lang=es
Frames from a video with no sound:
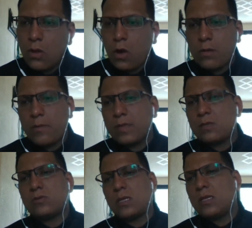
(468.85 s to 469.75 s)

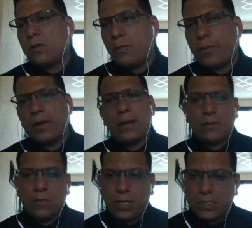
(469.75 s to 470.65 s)
Obviamente ustedes lo pueden
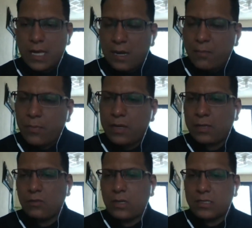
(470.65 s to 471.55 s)
actualizar, le pueden
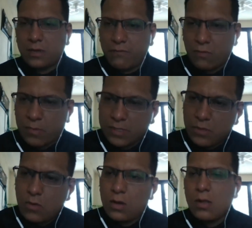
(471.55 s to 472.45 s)
actualizar
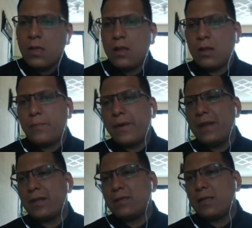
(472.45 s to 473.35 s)
información, le
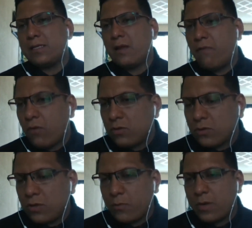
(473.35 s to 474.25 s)
pueden actualizar
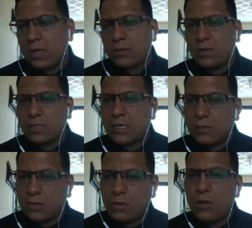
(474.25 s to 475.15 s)
fotos, le pueden
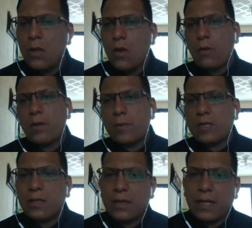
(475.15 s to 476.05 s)
actualizar todo.
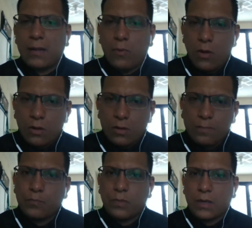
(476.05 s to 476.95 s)
Obviamente el
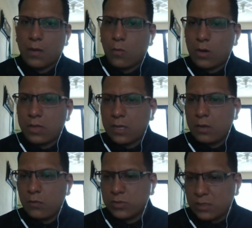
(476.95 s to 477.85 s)
blog, recuerden
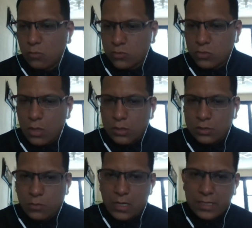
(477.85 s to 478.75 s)
que lo hicimos
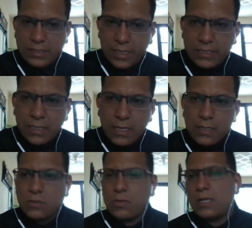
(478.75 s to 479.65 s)
sobre las
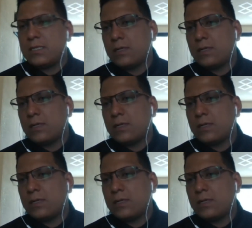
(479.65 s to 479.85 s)
TICs, sobre las